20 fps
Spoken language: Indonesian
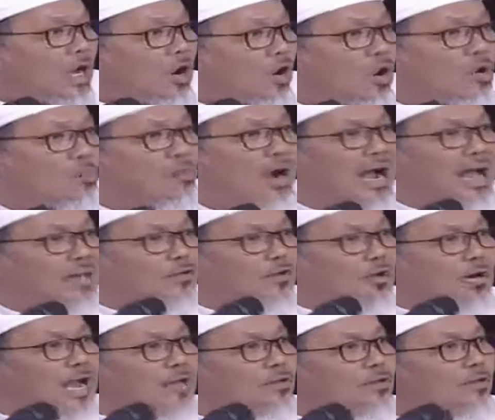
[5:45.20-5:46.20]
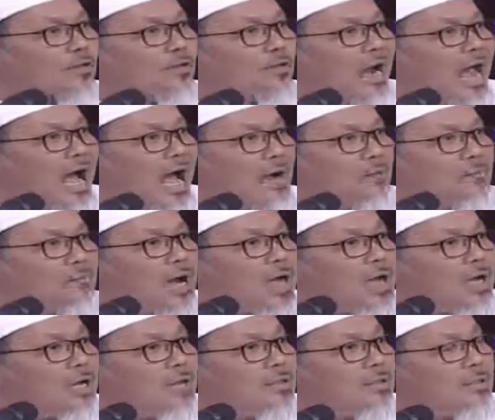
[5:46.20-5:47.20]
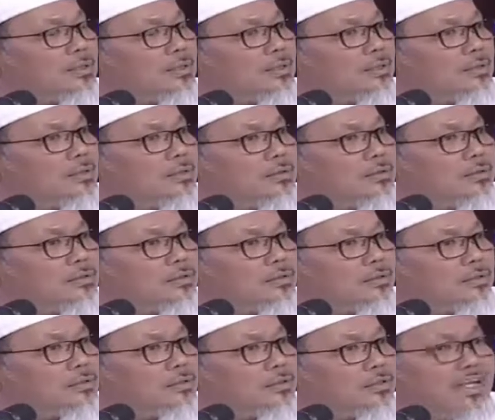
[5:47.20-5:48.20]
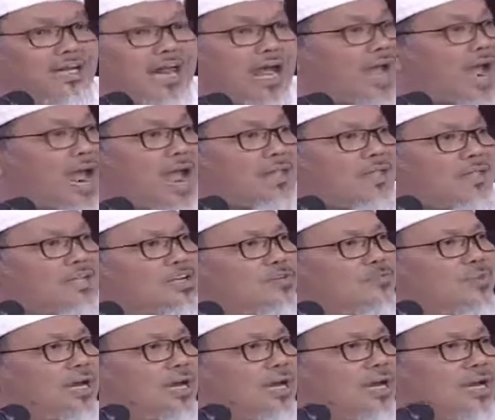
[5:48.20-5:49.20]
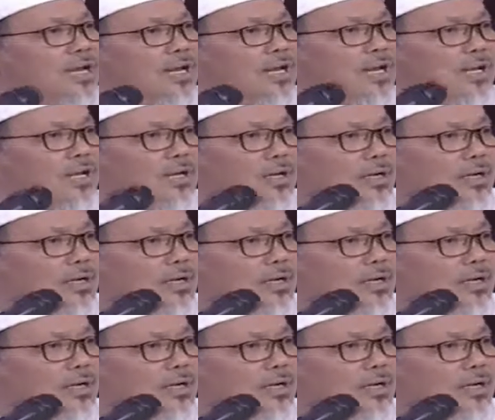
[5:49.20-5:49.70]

Kok mau ngatur-ngatur ulama? Tidak etis begini.